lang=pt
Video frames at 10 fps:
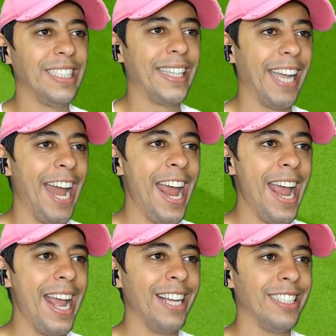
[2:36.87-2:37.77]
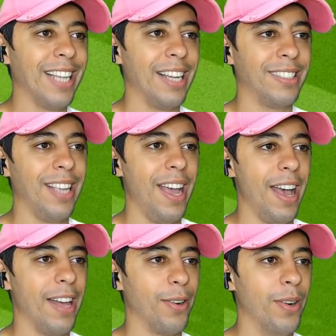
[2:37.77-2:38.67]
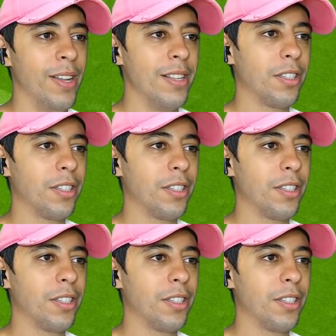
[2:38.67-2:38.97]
3 a 0!